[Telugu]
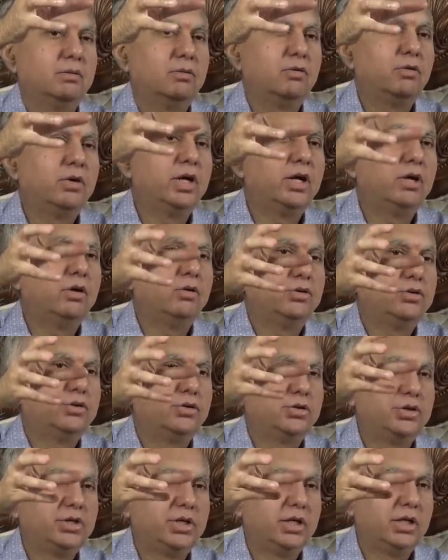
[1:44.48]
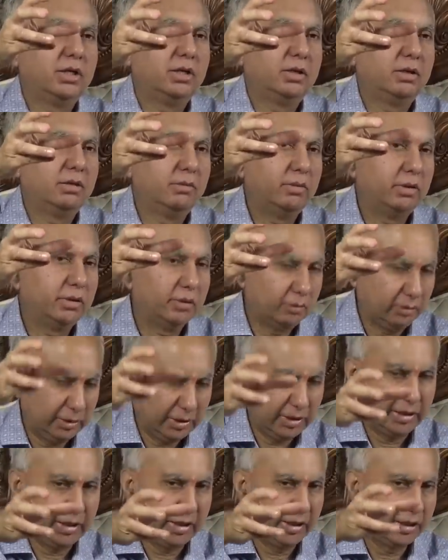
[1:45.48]
గుండంలోంచి వచ్చిన
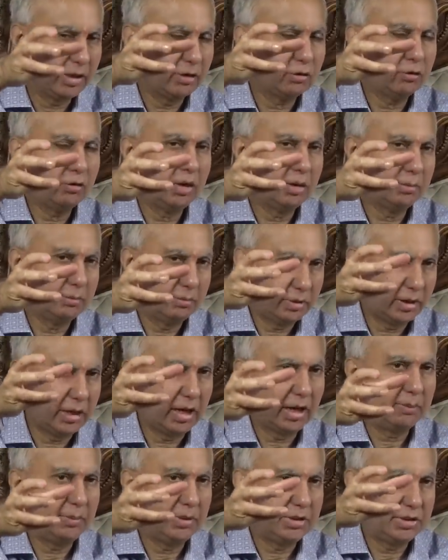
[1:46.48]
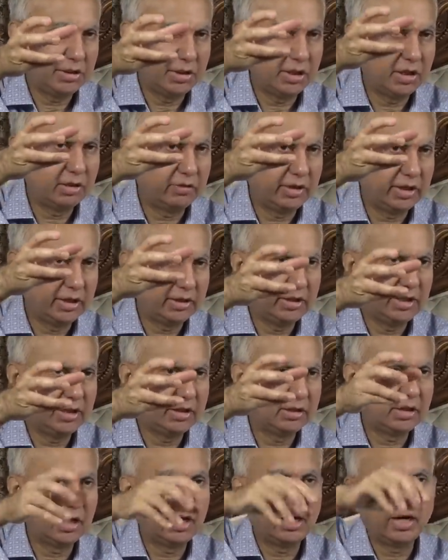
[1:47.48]
యజ్ఞగుండంకి అర్పించినటువంటి
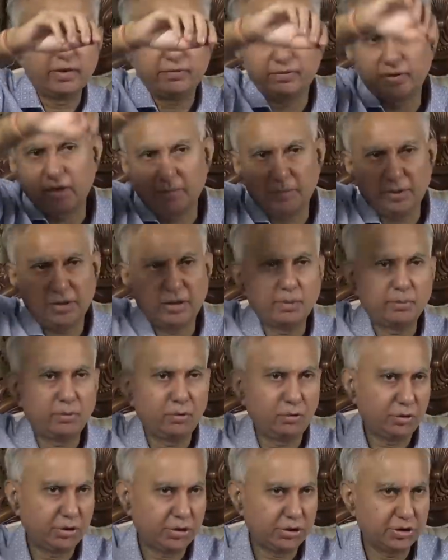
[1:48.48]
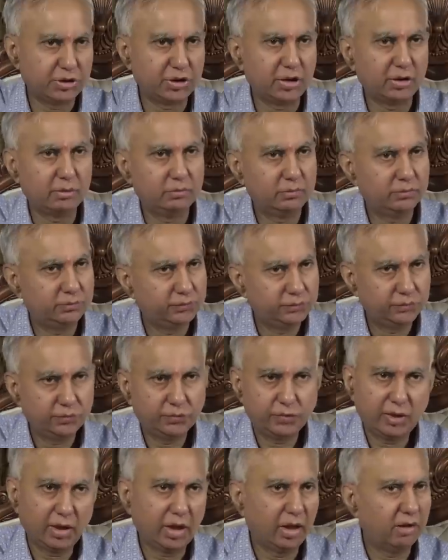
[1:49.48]
తీర్థాన్ని అందరి మీద ప్రోక్షించడం
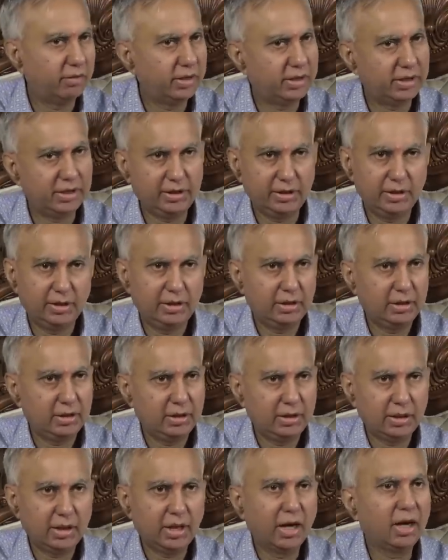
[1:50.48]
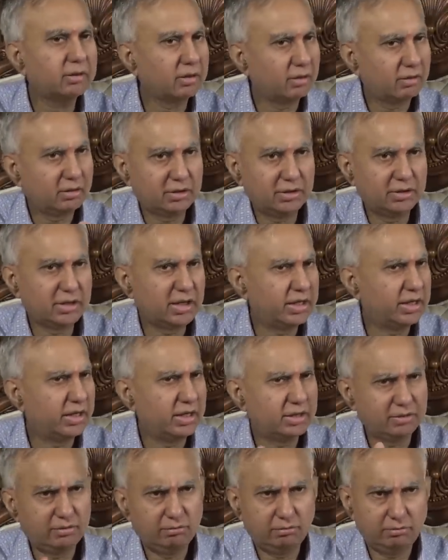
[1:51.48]
అవన్నీ ఆ తర్వాత జరిగిన
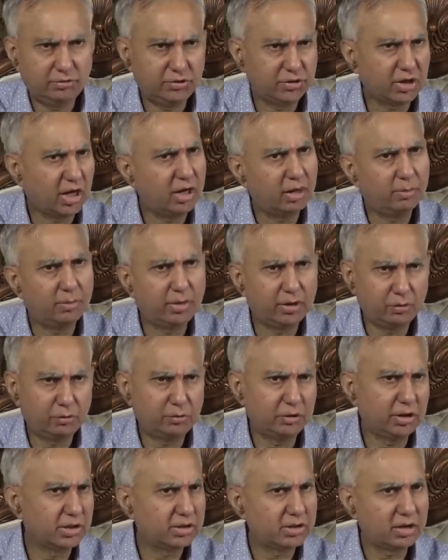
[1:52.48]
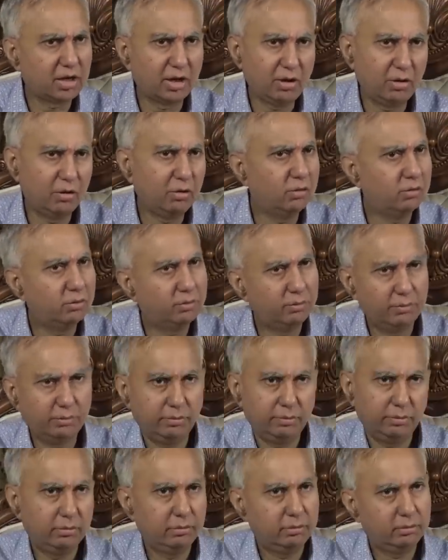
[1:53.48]
చాలా మటుకు దసరాల్లో
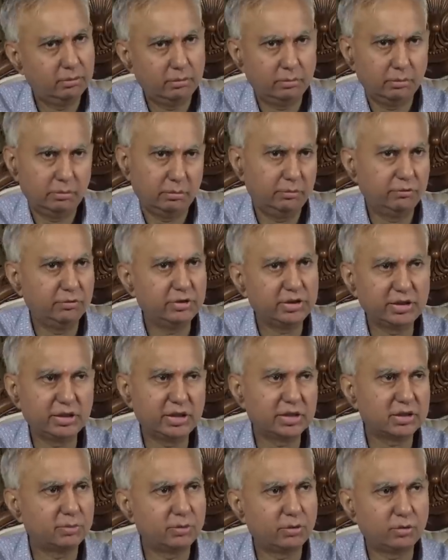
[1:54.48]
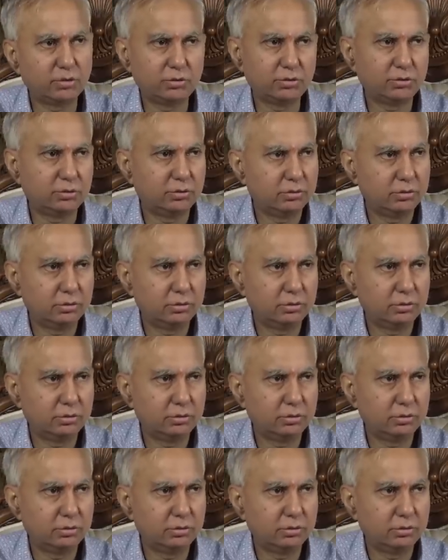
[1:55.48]
విజయదశమి రోజు